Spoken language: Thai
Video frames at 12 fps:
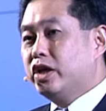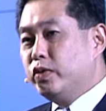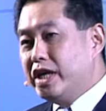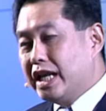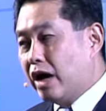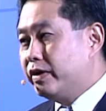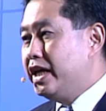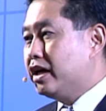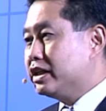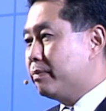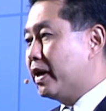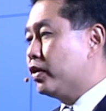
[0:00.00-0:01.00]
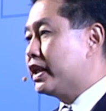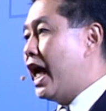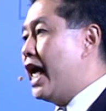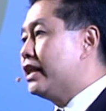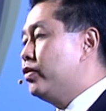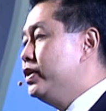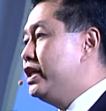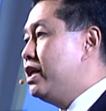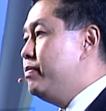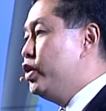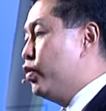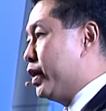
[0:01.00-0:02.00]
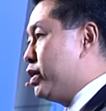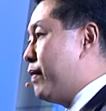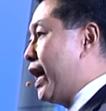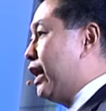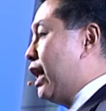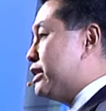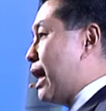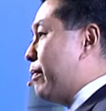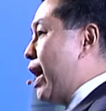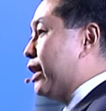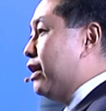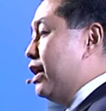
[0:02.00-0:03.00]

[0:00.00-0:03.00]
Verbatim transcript: เทคโนโลยีเหล่านี้ก็จะมาทดแทนเทคโนโลยีที่มีอยู่ปัจจุบันและสามารถ